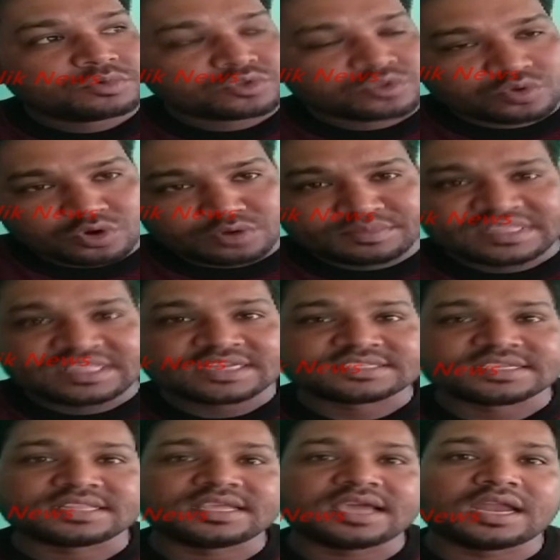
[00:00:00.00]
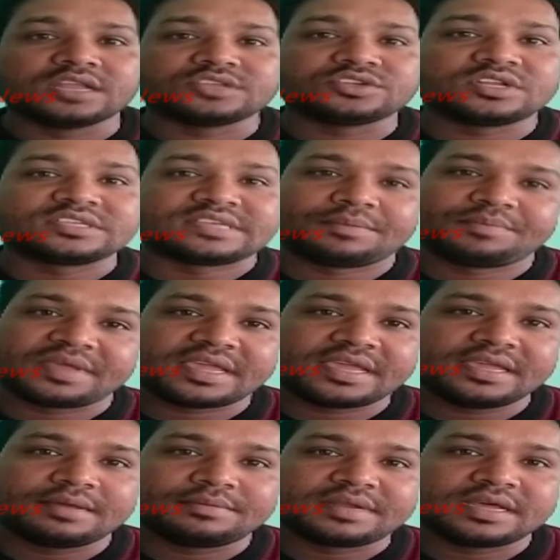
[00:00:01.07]
কর্মীদের সাথে আলোচনা সাপেক্ষেই
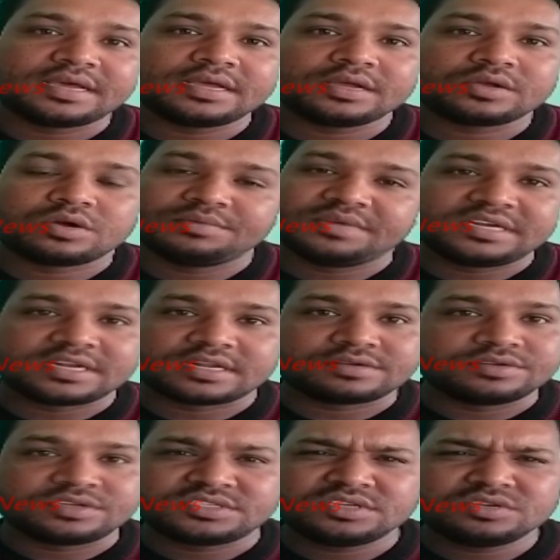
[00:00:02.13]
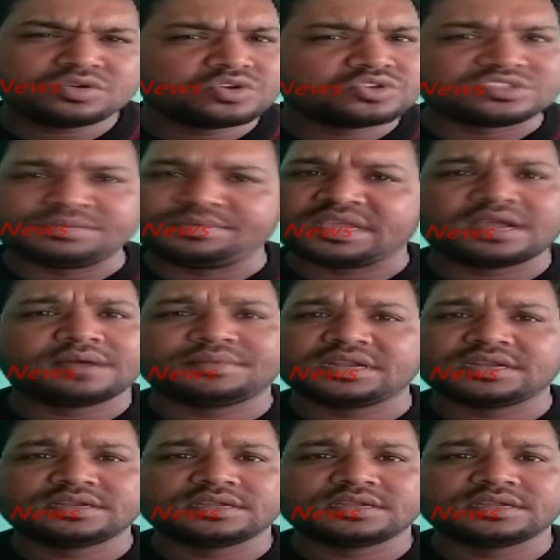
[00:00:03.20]
আমরা কমিটিটা করেছি কোনো সিভিক আমার